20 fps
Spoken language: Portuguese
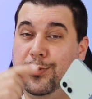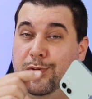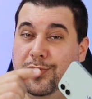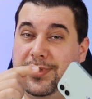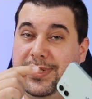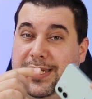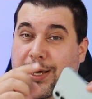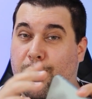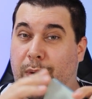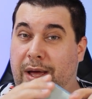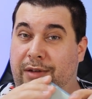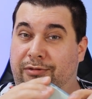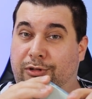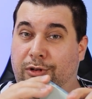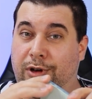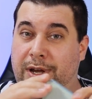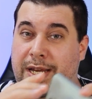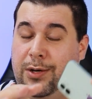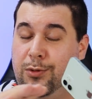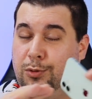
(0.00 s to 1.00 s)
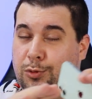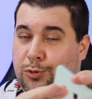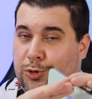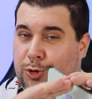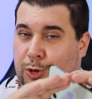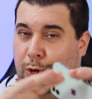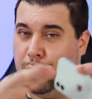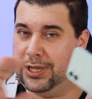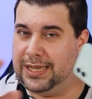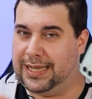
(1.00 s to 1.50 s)
no seu iPhone com
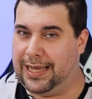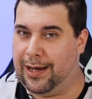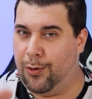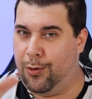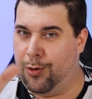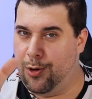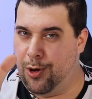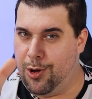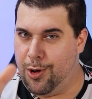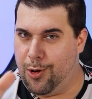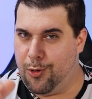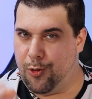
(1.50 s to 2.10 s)
total